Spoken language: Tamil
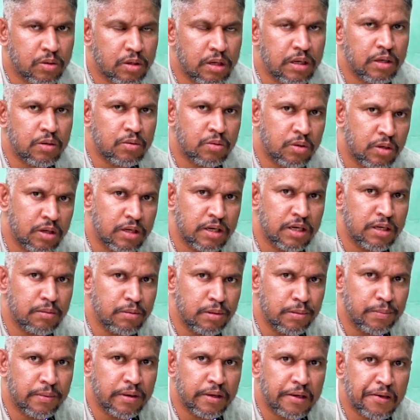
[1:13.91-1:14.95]
அவுட்டில் குறை
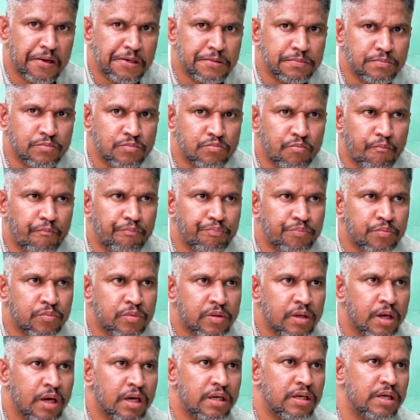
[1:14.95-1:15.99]
கண்டுபிடிப்பாங்க
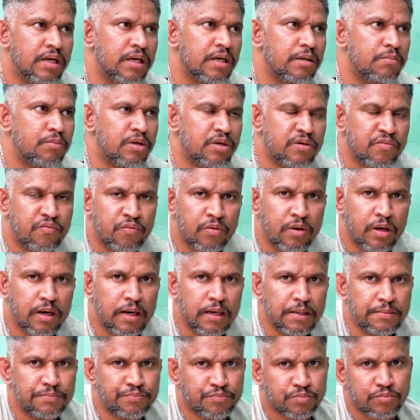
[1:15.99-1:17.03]
எங்களை மட்டும்
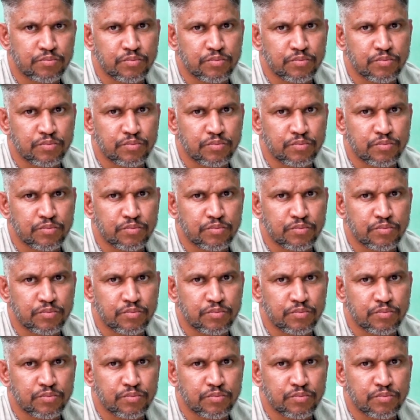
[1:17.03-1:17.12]
ஃபுல்லாக